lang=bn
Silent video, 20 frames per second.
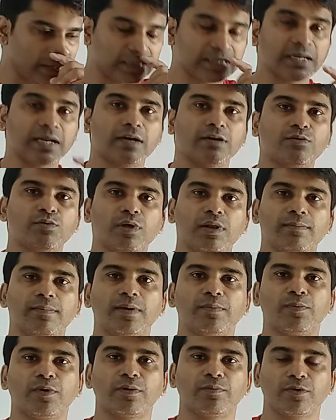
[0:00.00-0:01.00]
বা যারা
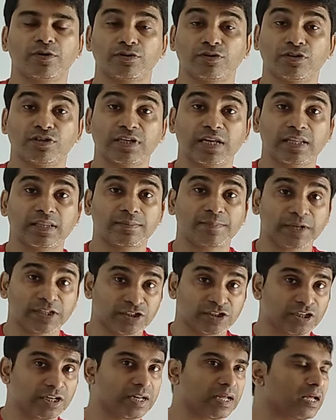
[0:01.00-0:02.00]
টুয়েলভের পরে পড়াশোনা চালাতে
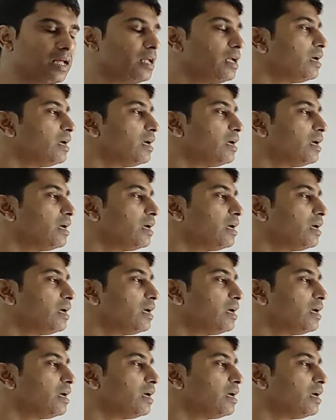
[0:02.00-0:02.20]
পারছে না